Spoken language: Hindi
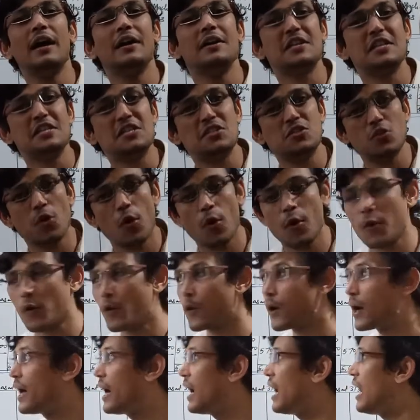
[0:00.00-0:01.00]
डिस्टोर्ड हो
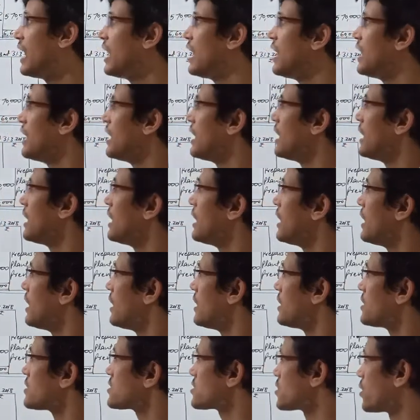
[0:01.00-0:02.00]
गया
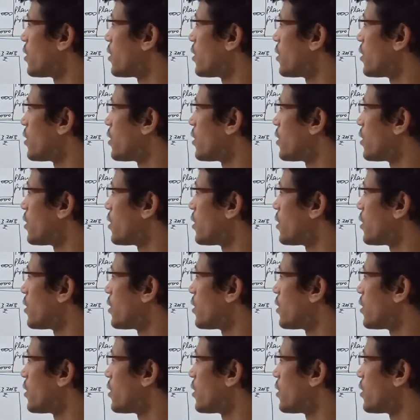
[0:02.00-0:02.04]
सो